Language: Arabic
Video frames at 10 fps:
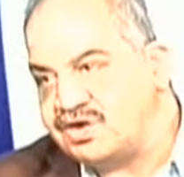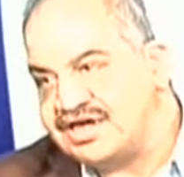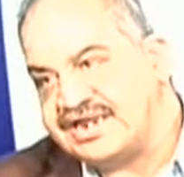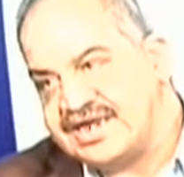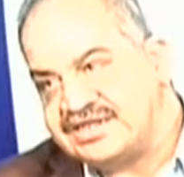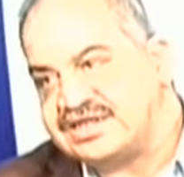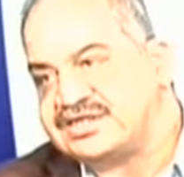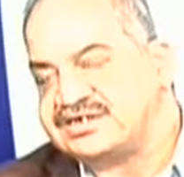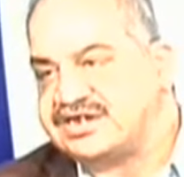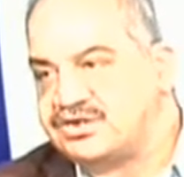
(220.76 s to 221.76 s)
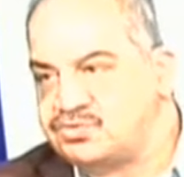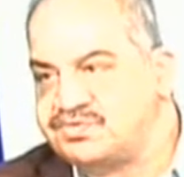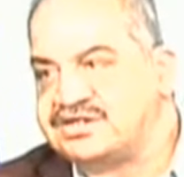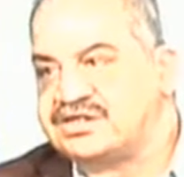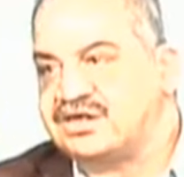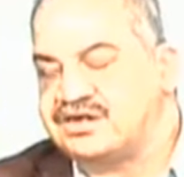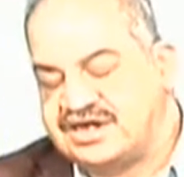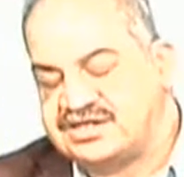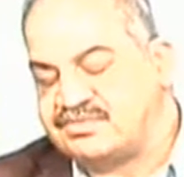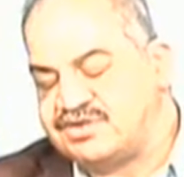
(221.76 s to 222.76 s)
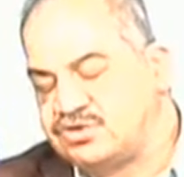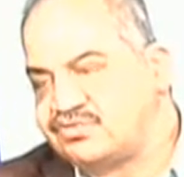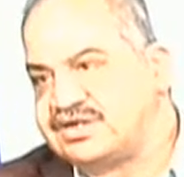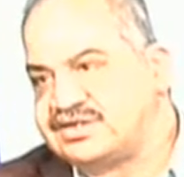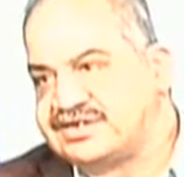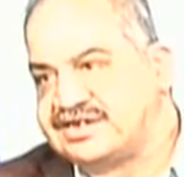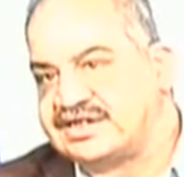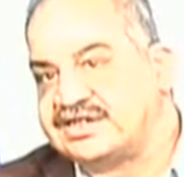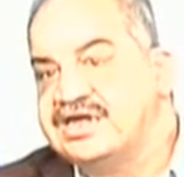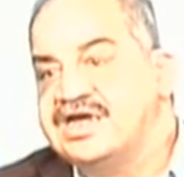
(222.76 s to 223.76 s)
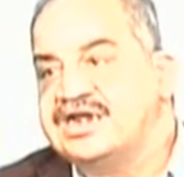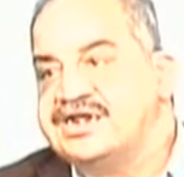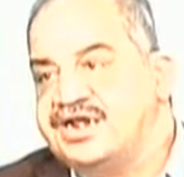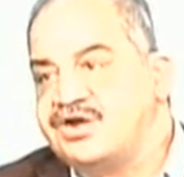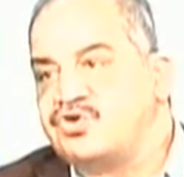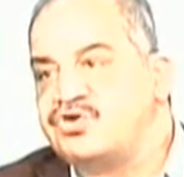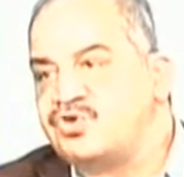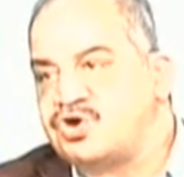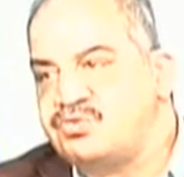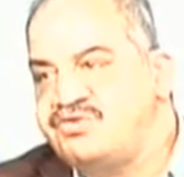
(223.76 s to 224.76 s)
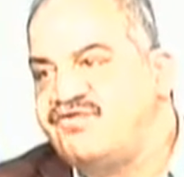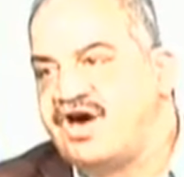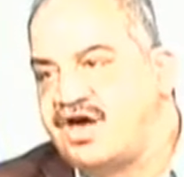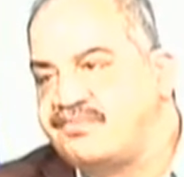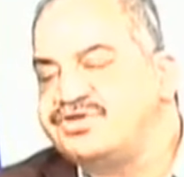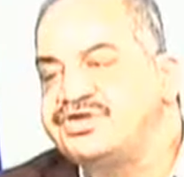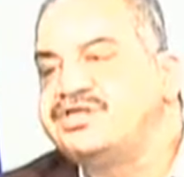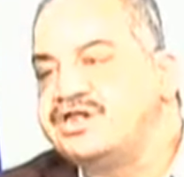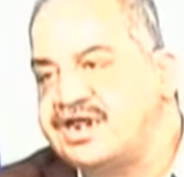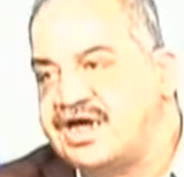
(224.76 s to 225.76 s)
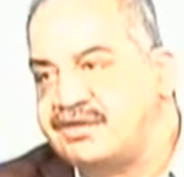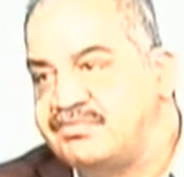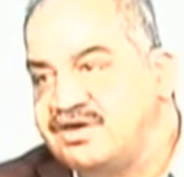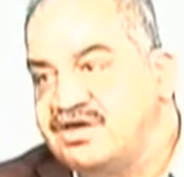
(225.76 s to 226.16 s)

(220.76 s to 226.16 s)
يعني نهايه التسعينات وبدايه نهايه الثمانينات وبدايه التسعينات لان احنا كنا ملخومين في حرب ضد الارهاب